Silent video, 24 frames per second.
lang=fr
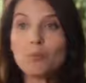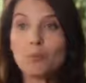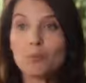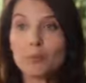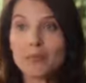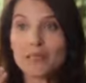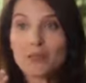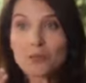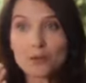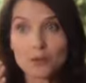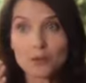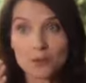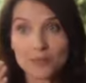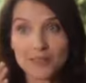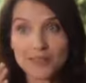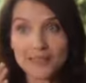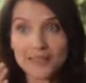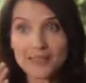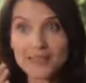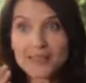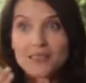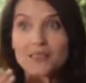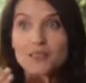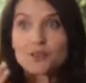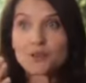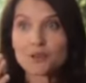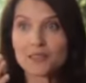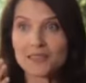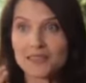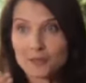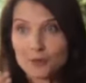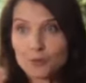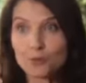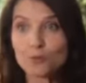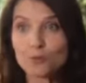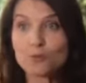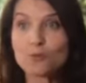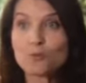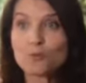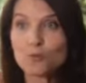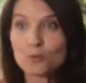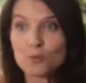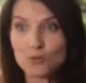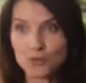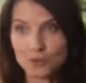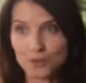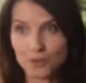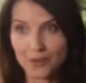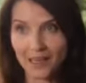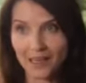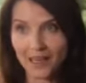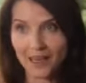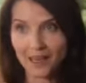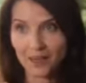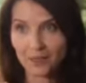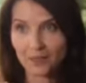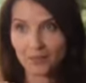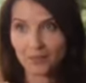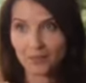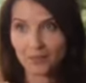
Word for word: mais aussi sur le tissu musculaire.